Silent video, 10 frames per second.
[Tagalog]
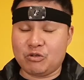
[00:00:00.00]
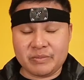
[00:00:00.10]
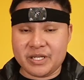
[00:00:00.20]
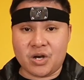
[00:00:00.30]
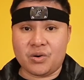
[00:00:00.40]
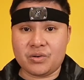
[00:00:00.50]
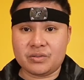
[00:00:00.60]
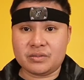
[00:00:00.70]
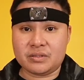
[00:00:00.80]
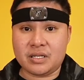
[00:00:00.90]
Rumi know
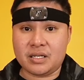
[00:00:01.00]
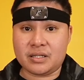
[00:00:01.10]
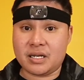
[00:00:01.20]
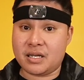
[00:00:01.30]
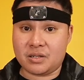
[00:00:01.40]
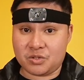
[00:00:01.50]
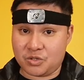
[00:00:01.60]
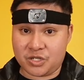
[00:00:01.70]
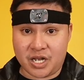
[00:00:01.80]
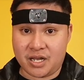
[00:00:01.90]
na talagang gusto
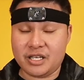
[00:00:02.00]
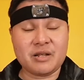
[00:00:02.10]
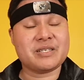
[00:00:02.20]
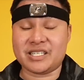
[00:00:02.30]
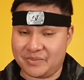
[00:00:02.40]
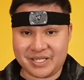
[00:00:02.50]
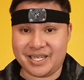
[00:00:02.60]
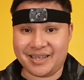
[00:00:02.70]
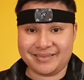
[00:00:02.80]
niya siya ilabas sa ating bansa.